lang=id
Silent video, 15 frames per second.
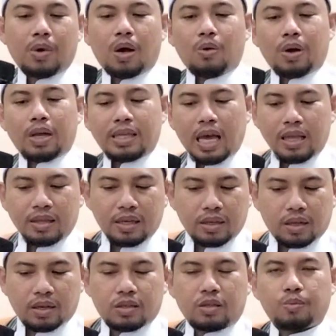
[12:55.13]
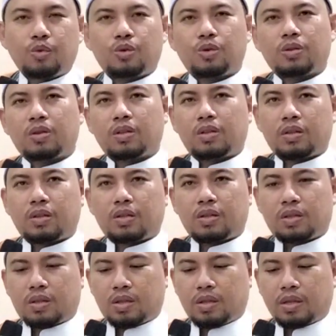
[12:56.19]
Bahwa janji tersebut
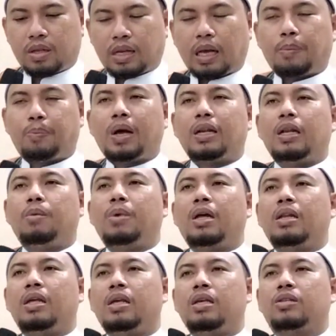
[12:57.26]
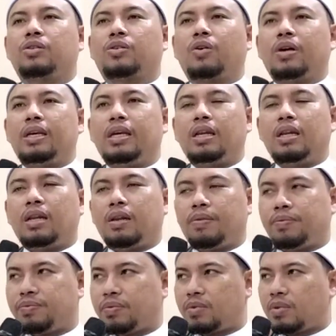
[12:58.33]
kepada Bani
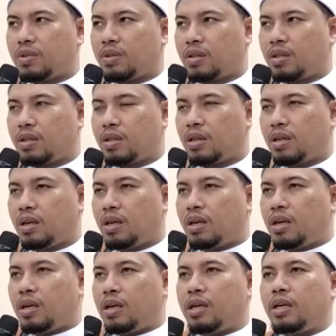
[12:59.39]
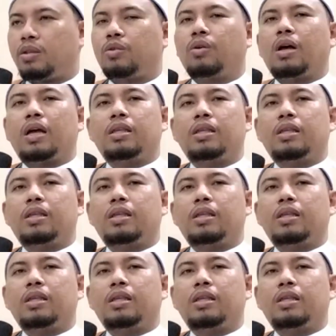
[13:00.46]
Israel itu